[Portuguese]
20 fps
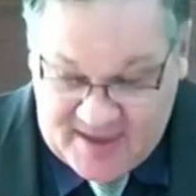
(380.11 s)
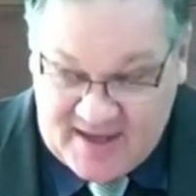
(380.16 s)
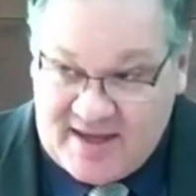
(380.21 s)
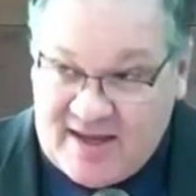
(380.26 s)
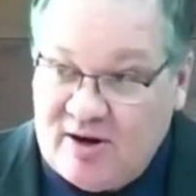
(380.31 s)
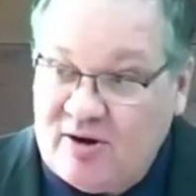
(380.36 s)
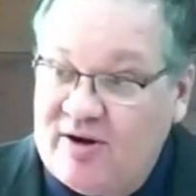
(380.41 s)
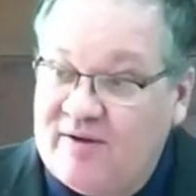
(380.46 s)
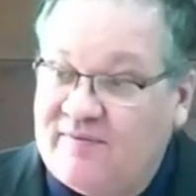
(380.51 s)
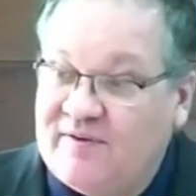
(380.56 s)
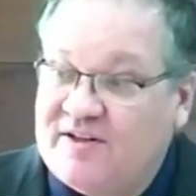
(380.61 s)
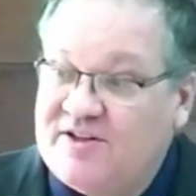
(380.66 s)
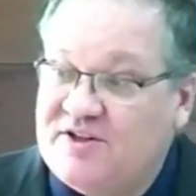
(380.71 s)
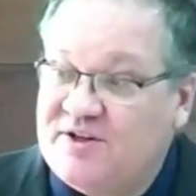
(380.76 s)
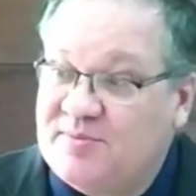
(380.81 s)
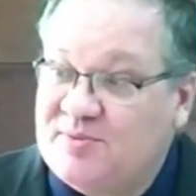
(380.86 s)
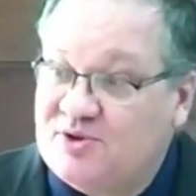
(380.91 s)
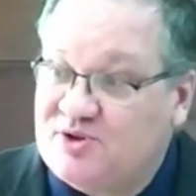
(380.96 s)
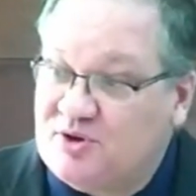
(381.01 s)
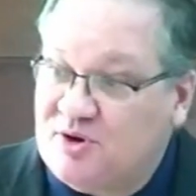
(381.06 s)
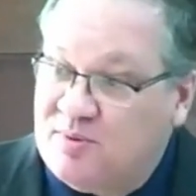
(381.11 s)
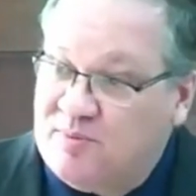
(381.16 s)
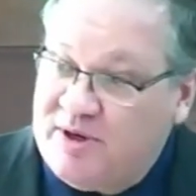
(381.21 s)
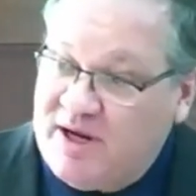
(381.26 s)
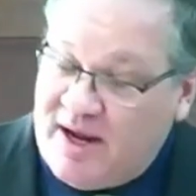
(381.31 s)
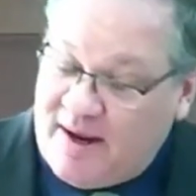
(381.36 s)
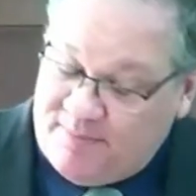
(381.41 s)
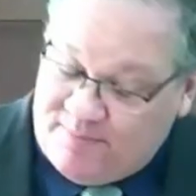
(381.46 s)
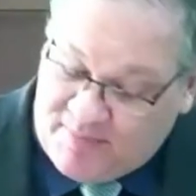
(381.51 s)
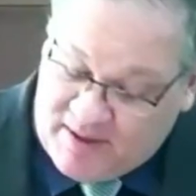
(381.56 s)
E ao refletirmos
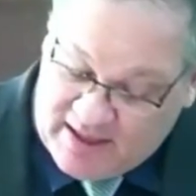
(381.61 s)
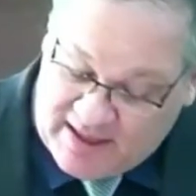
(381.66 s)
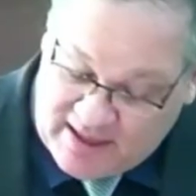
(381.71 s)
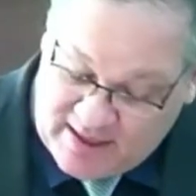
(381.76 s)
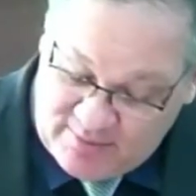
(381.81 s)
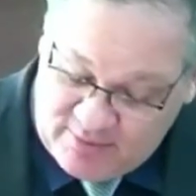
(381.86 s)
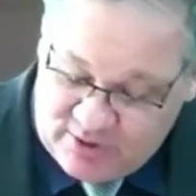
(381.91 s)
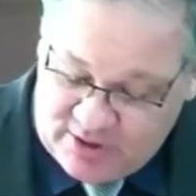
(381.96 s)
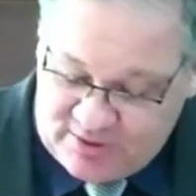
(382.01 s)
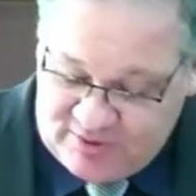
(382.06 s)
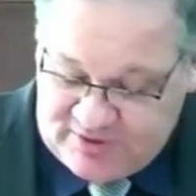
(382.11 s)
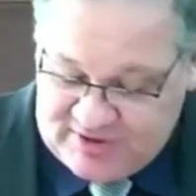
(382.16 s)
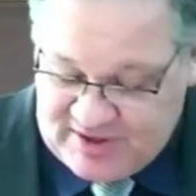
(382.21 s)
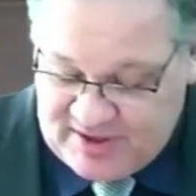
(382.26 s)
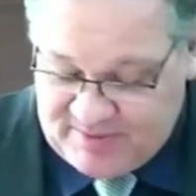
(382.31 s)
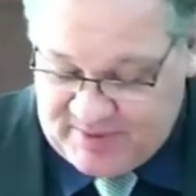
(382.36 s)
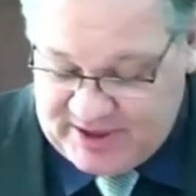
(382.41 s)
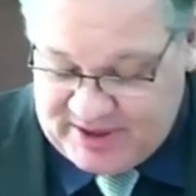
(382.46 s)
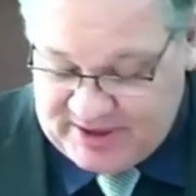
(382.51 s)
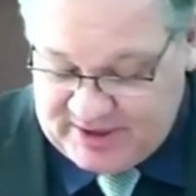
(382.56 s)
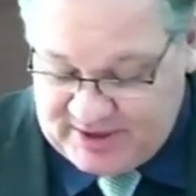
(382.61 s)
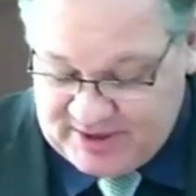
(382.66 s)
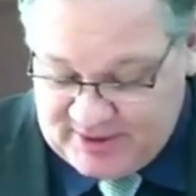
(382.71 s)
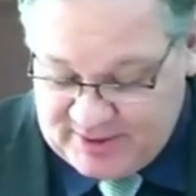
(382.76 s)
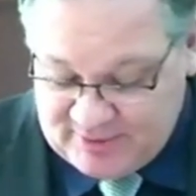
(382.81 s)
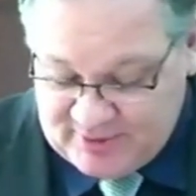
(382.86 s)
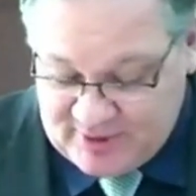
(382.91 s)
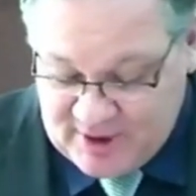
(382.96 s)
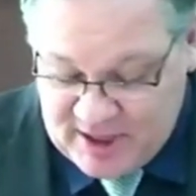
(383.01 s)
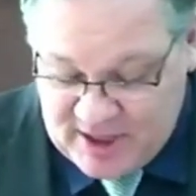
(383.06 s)
sobre a parábola do
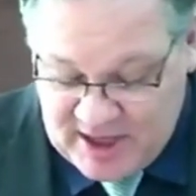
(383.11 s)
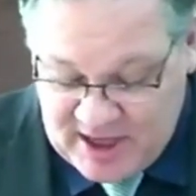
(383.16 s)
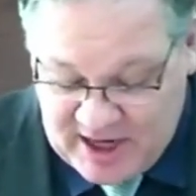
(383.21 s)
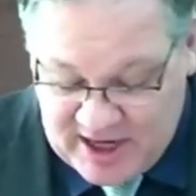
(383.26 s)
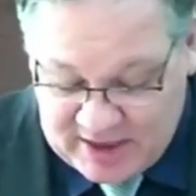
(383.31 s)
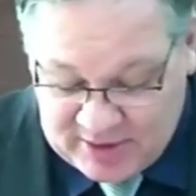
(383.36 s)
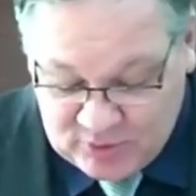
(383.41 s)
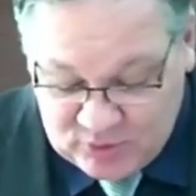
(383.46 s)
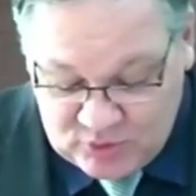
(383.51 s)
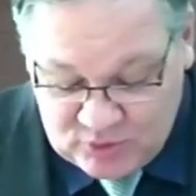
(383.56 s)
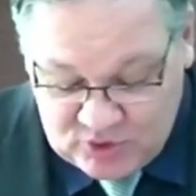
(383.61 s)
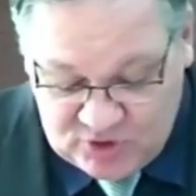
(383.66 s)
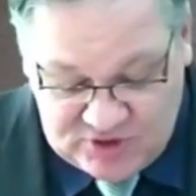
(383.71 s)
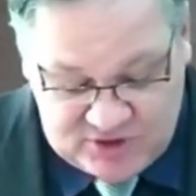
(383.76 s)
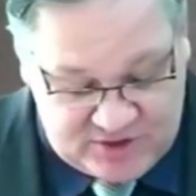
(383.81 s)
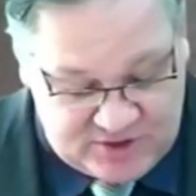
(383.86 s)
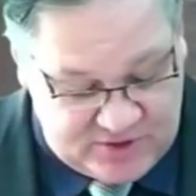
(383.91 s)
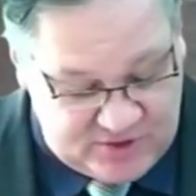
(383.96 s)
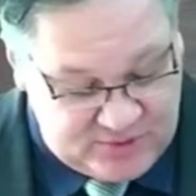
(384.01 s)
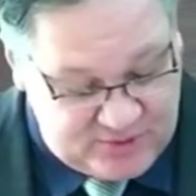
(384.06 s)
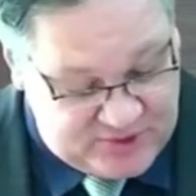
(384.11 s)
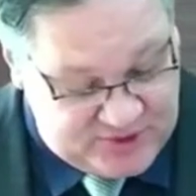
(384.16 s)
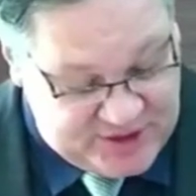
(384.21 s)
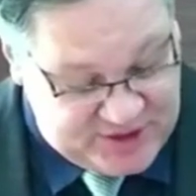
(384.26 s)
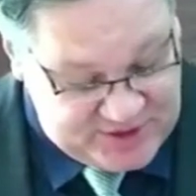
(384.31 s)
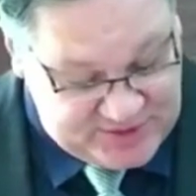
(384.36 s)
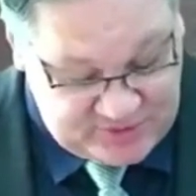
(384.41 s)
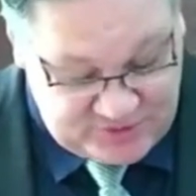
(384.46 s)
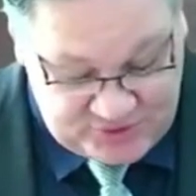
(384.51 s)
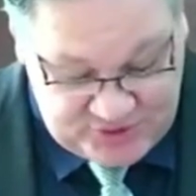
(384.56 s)
samaritano, à luz do
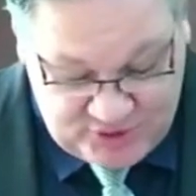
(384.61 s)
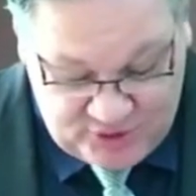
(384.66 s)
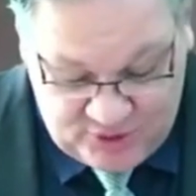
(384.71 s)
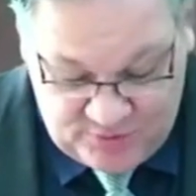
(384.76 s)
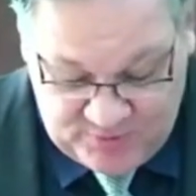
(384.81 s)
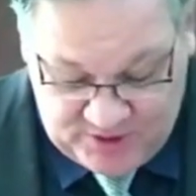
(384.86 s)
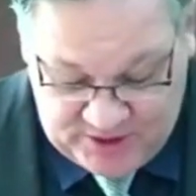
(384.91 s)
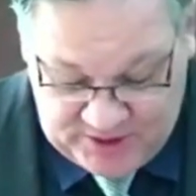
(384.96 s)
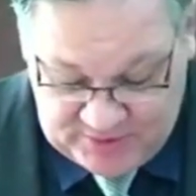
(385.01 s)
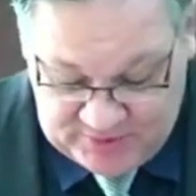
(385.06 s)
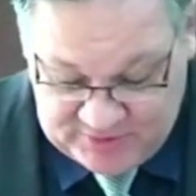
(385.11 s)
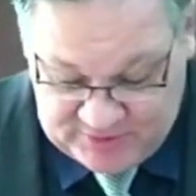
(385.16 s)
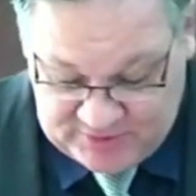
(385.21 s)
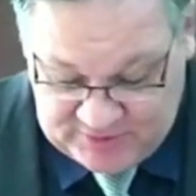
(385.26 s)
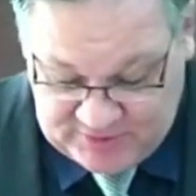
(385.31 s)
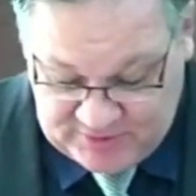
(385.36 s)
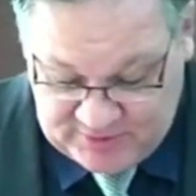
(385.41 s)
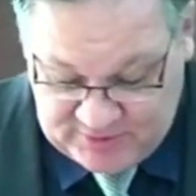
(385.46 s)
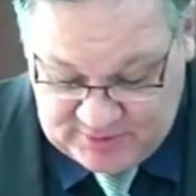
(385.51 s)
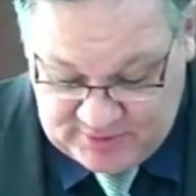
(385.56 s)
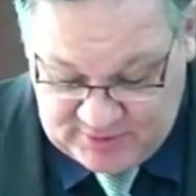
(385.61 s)
texto de Romanos,